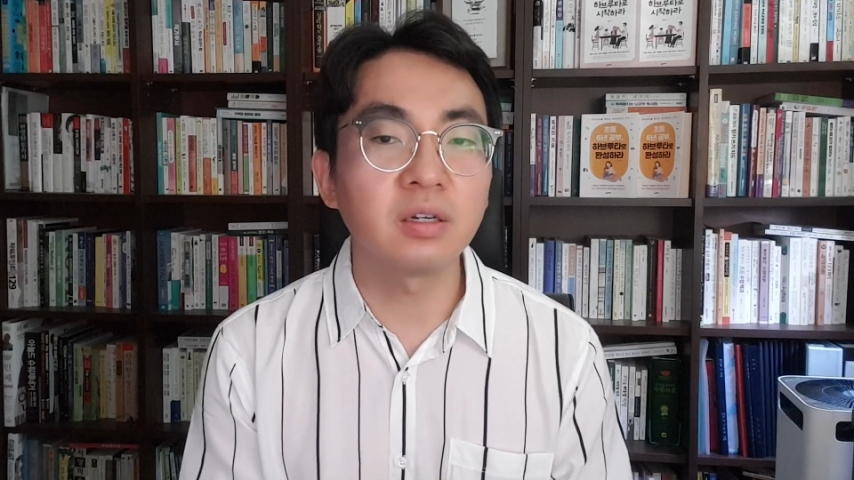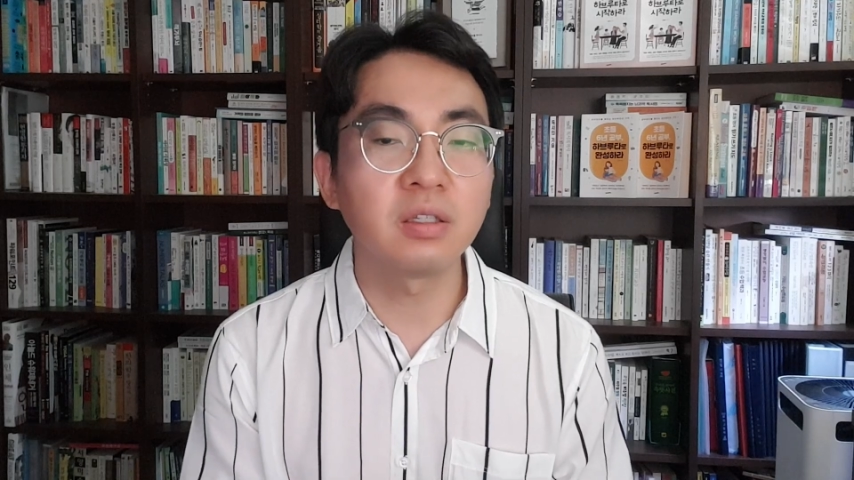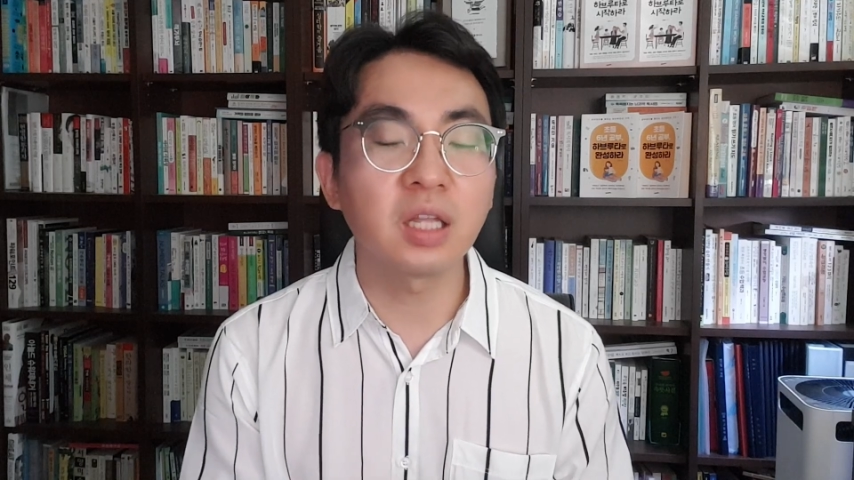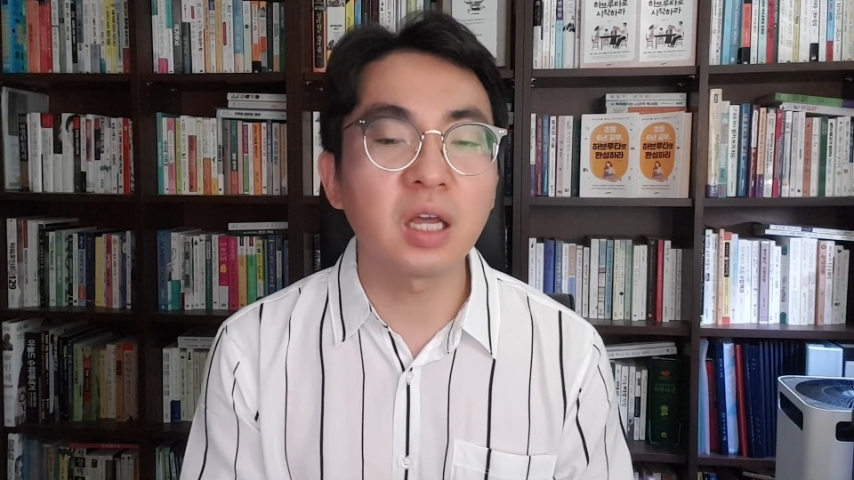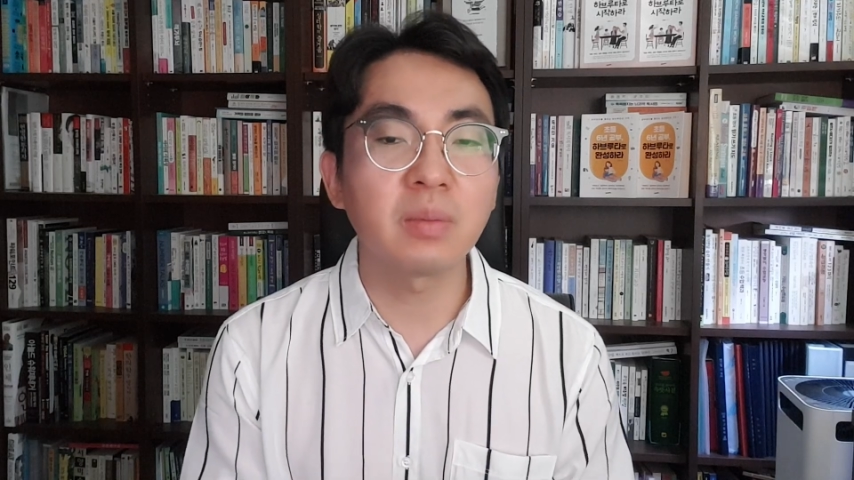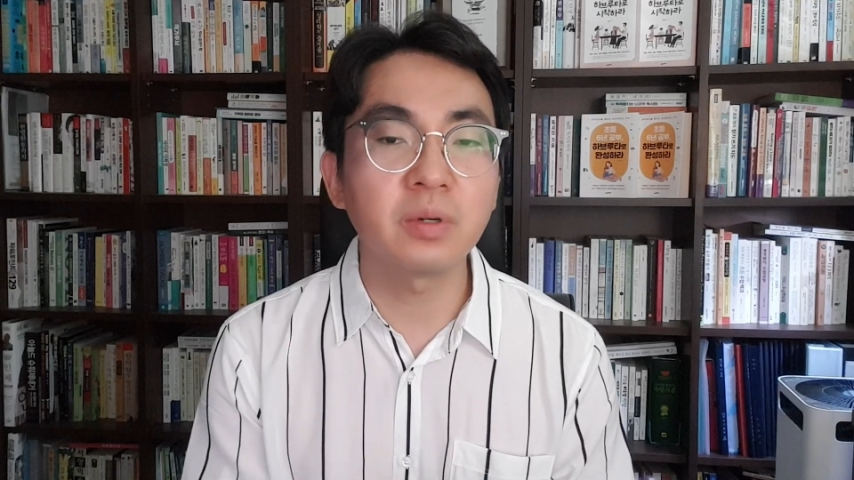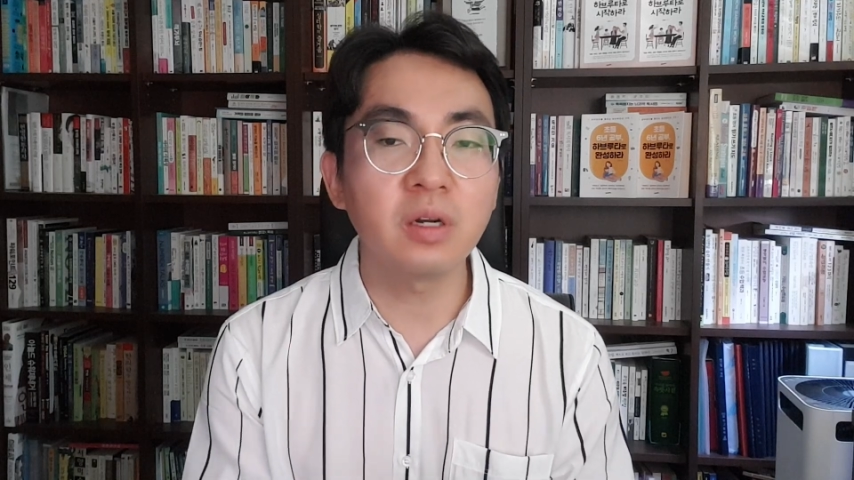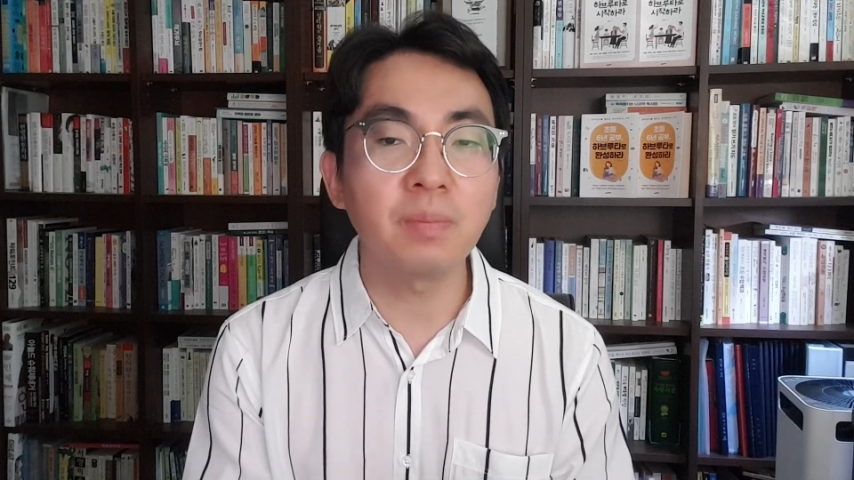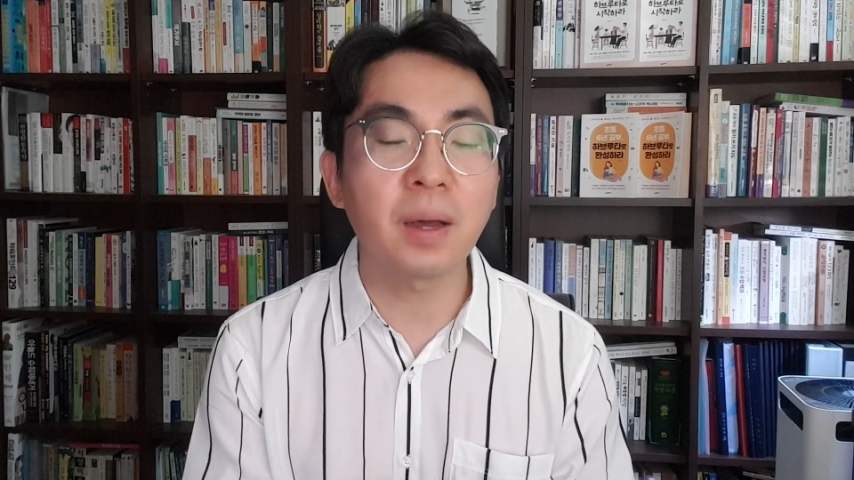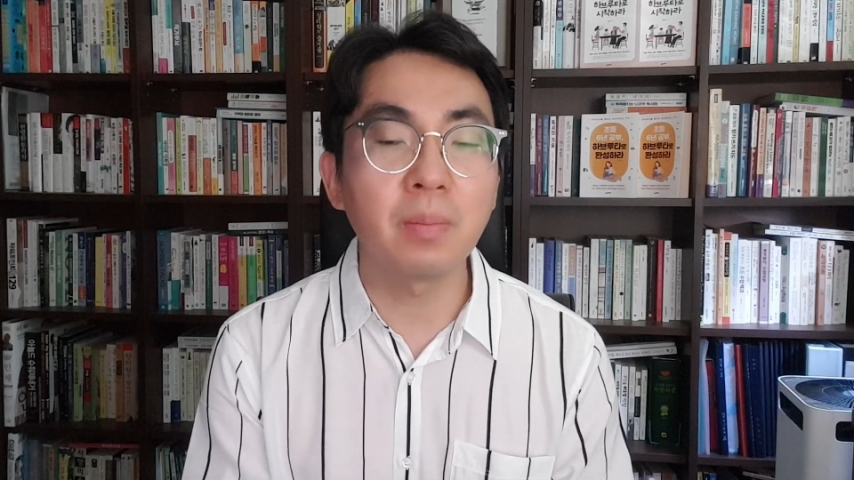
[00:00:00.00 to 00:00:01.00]

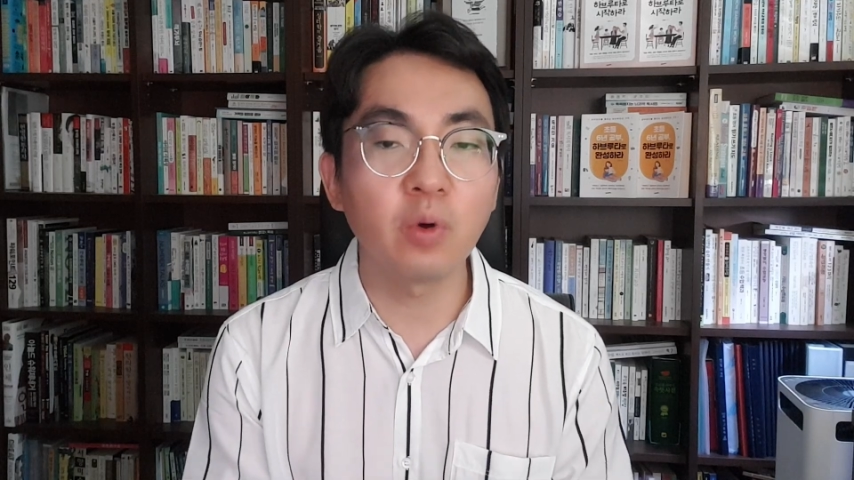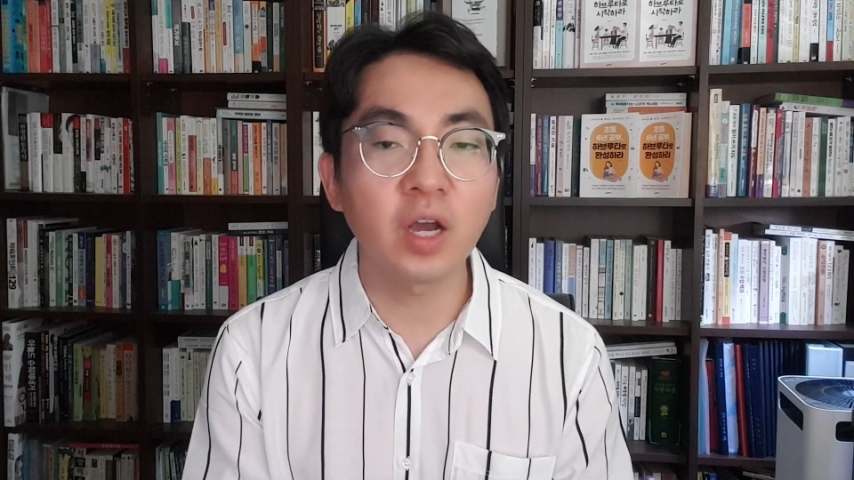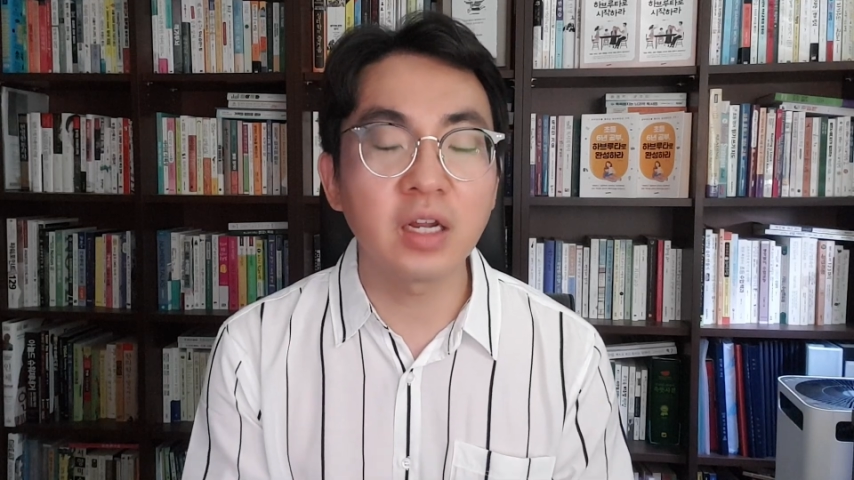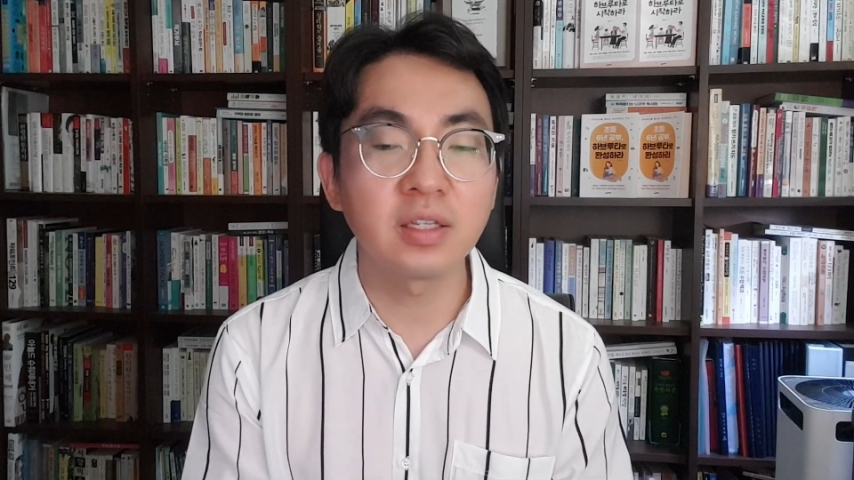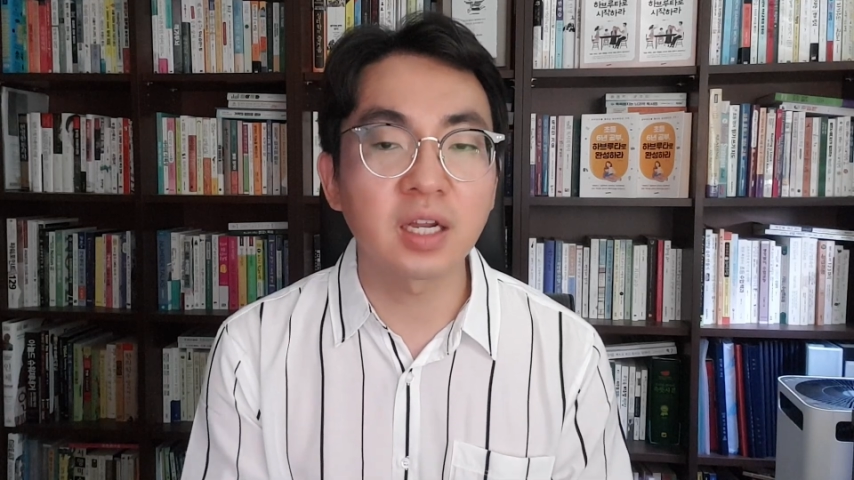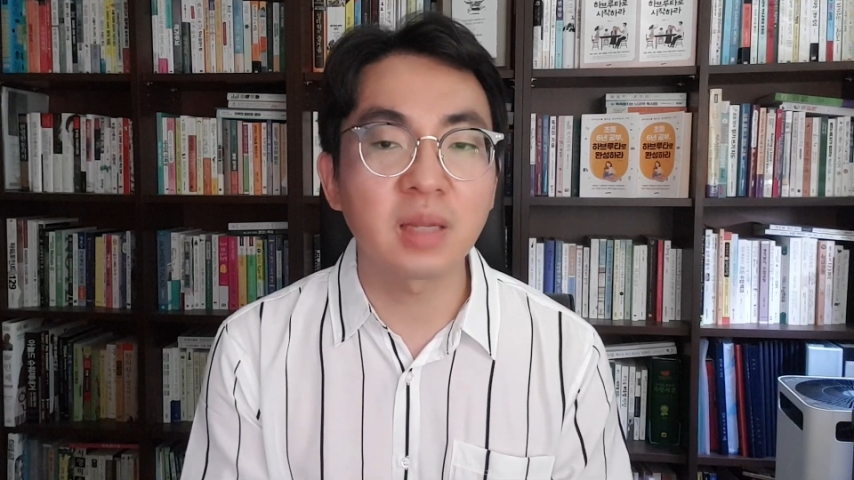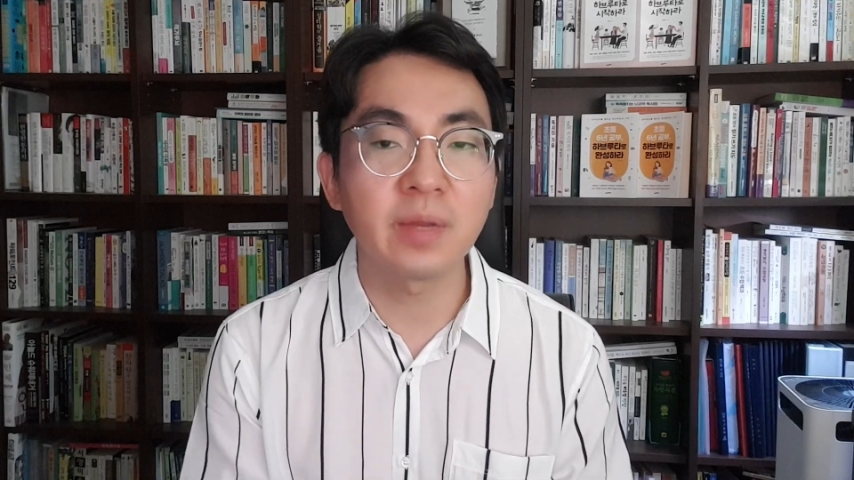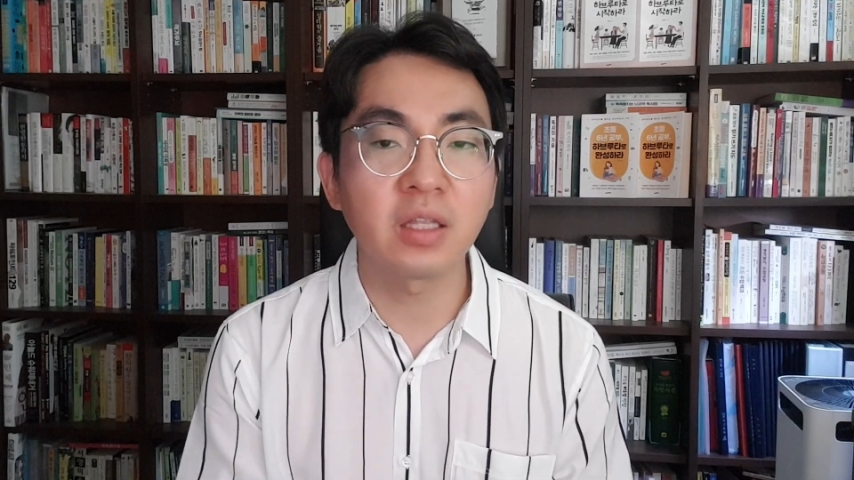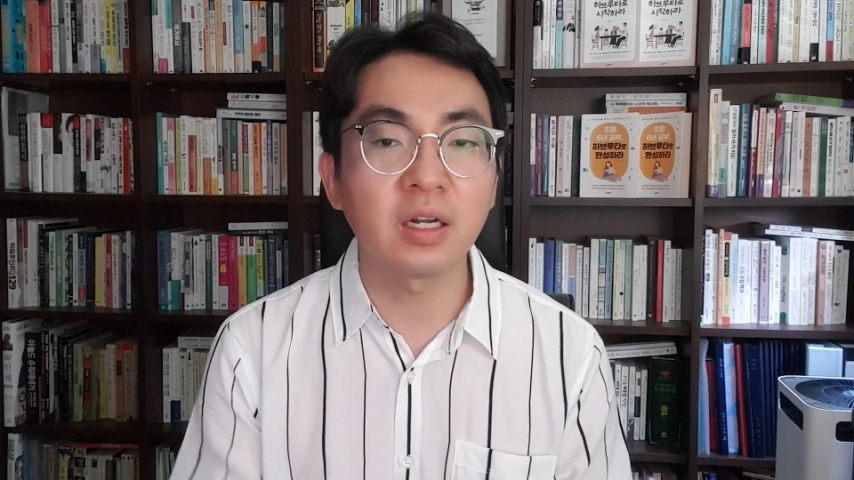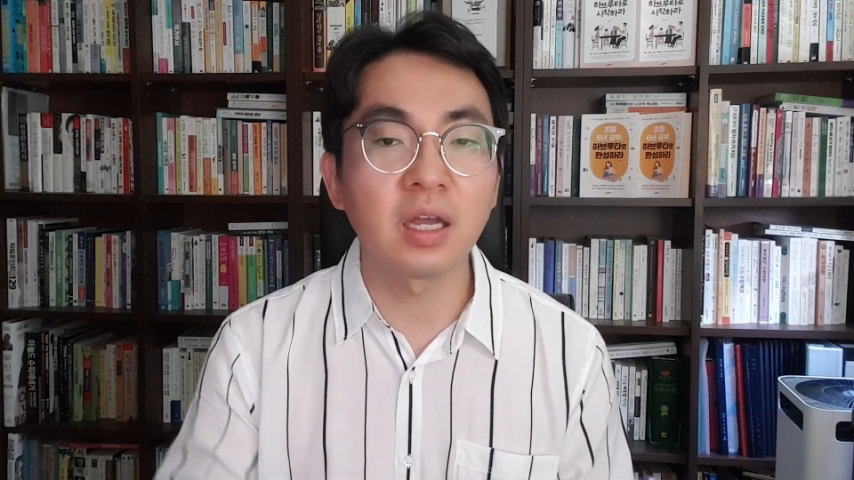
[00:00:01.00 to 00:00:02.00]
정답을 반복하는
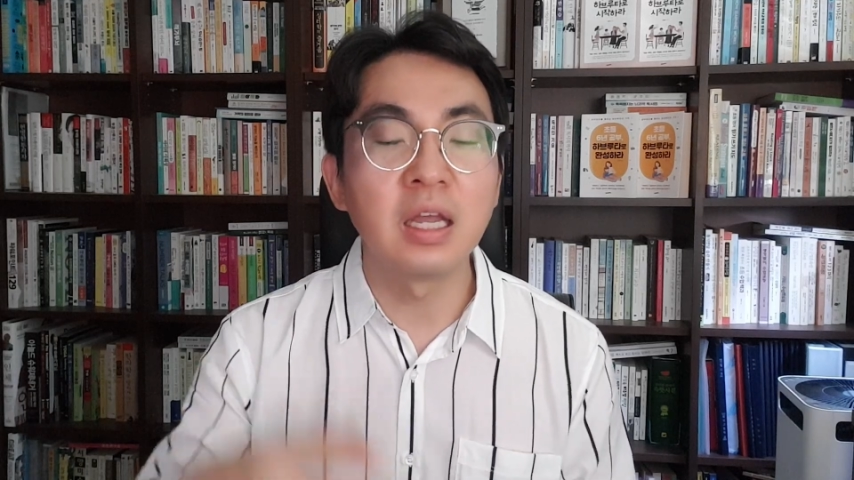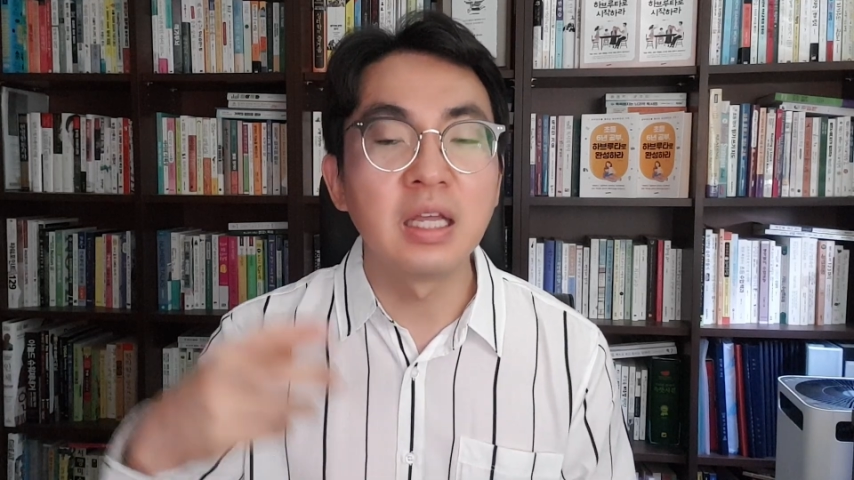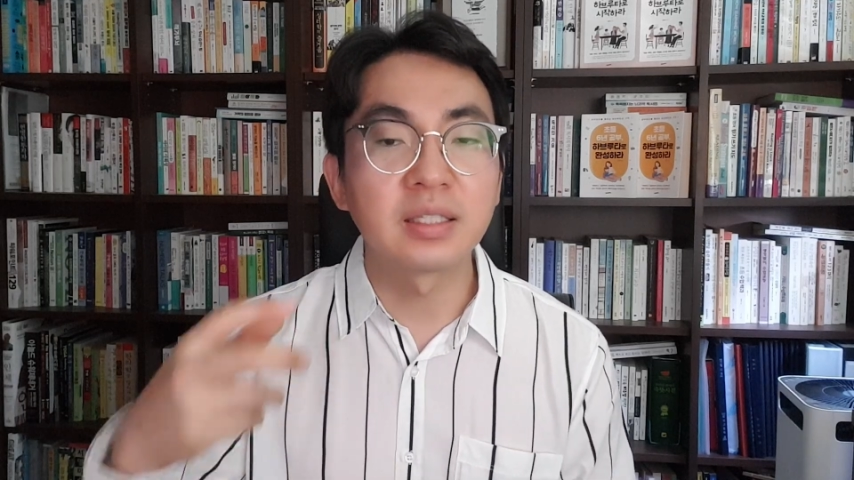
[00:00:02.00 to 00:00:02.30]
사람이 아니라